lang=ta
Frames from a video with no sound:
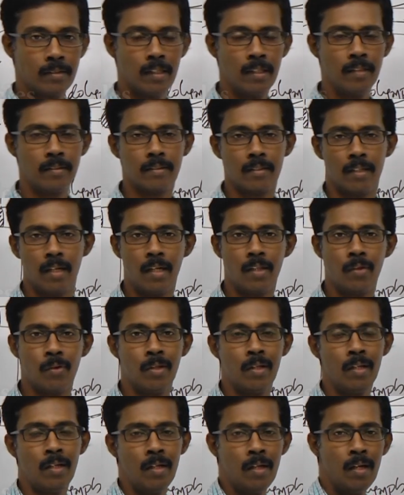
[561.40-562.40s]
செல்ஸ் அது
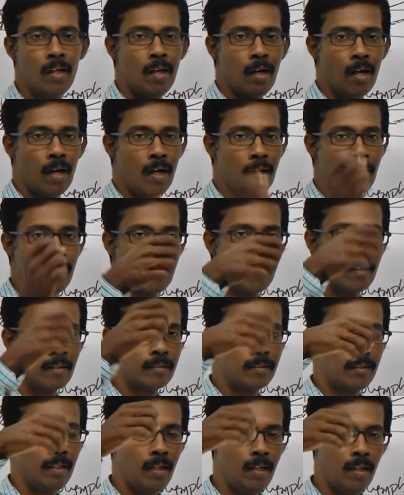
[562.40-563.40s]
வந்து அந்த
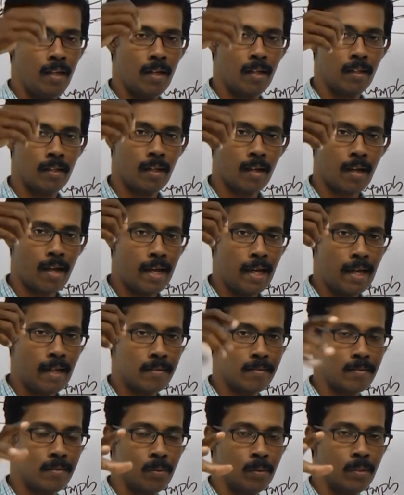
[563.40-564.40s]
சிலியரி அந்த
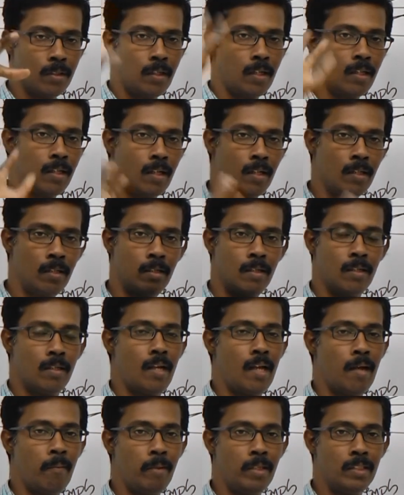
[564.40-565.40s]
ஹேர்ஸ் வந்து ஏதாவது
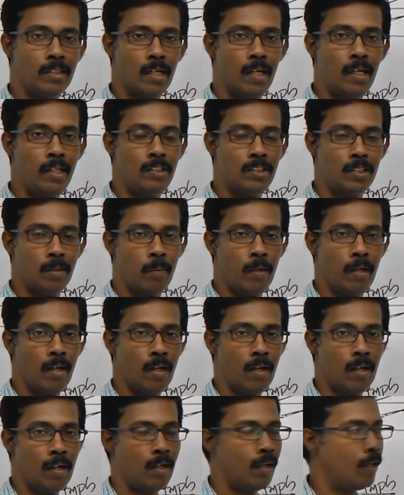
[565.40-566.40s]
டேமேஜ் ஆகிடுச்சு
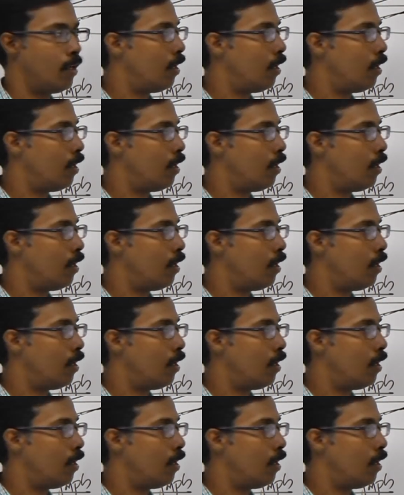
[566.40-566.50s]
அப்படின்னா